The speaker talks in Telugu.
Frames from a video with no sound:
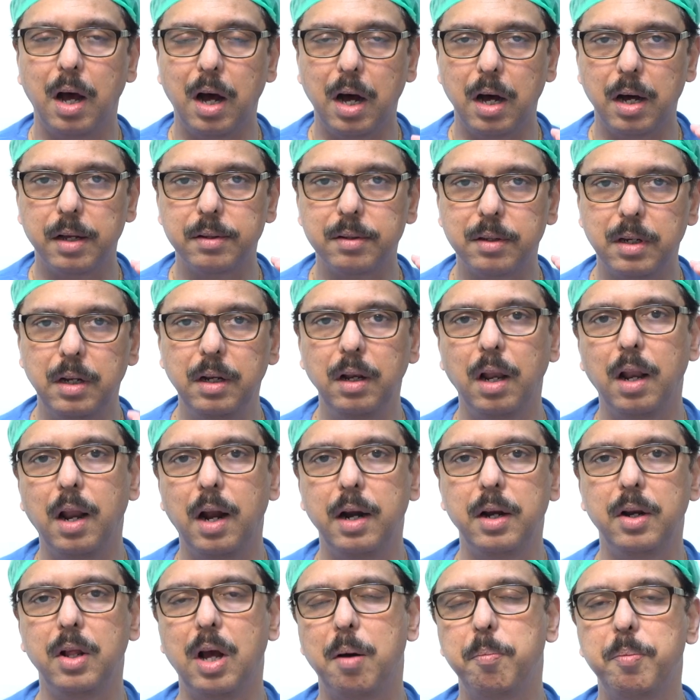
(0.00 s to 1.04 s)
ఆ స్కిన్
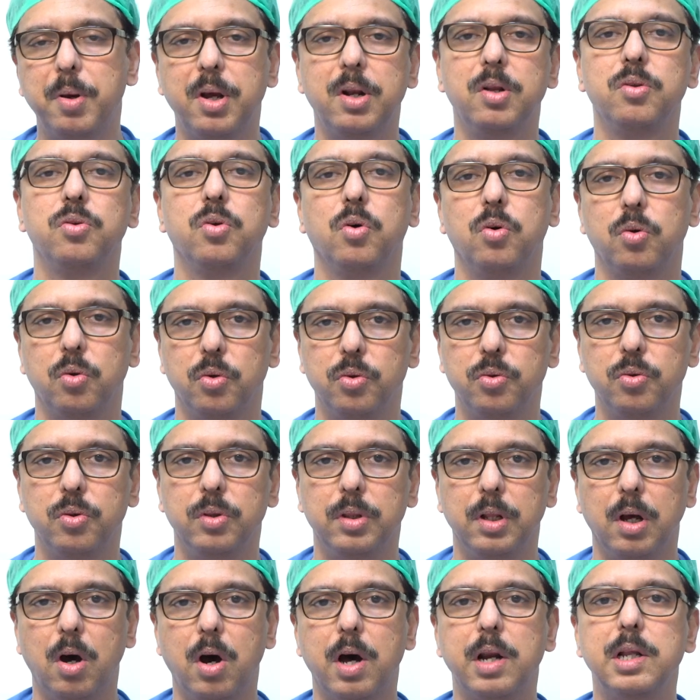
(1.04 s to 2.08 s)
లాంటి అపియరెన్స్ ఒకటి
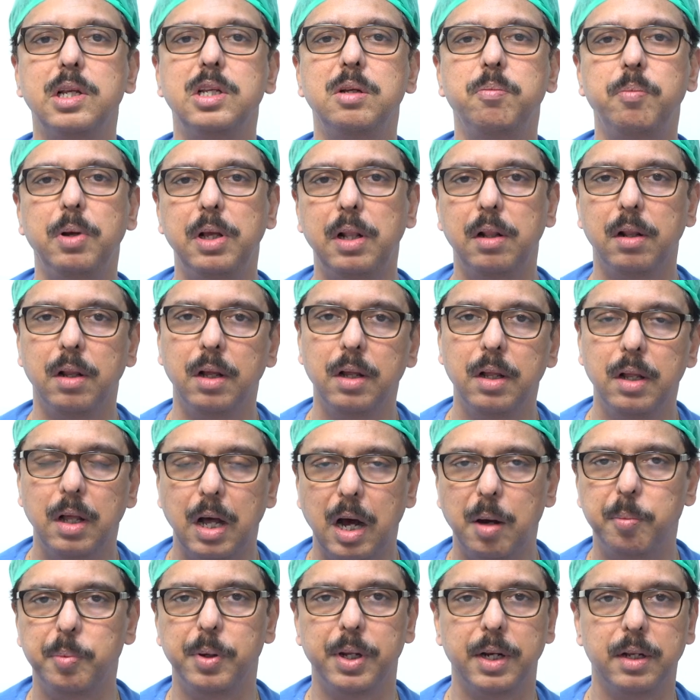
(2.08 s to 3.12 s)
వస్తుంది ఆరెంజ్ పీల్
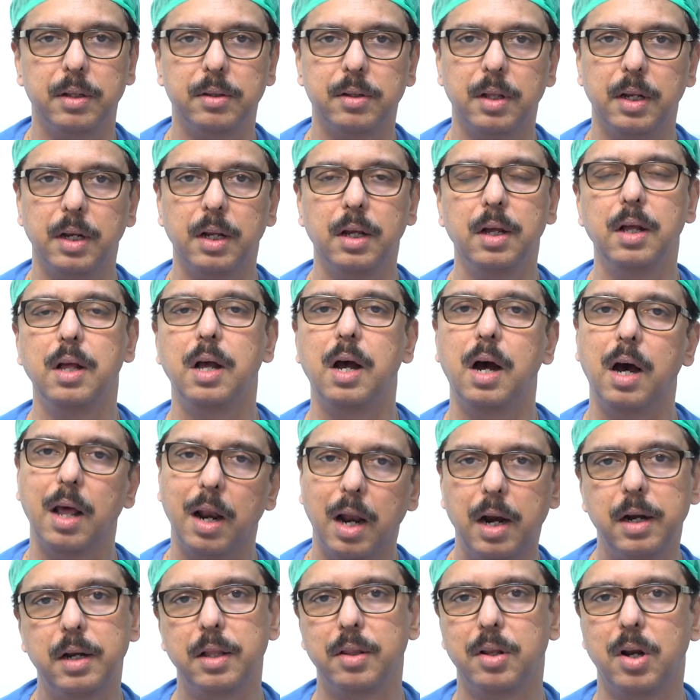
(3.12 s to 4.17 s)
అపియరెన్స్ అని
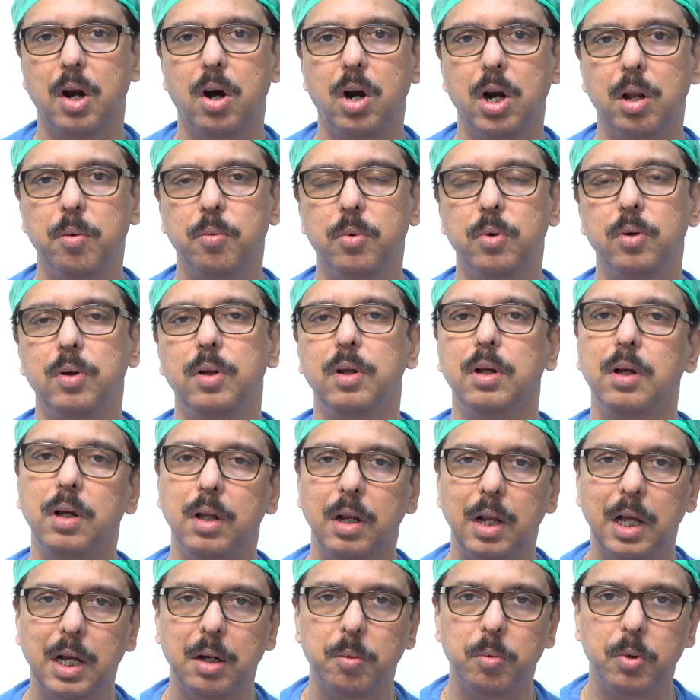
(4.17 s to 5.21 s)
అలాంటిది రావడము
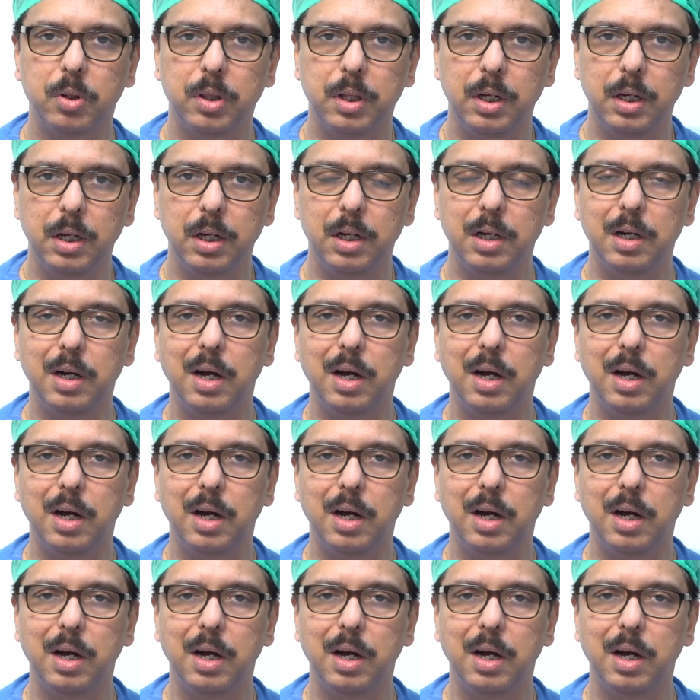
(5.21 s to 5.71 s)
లేకపోతే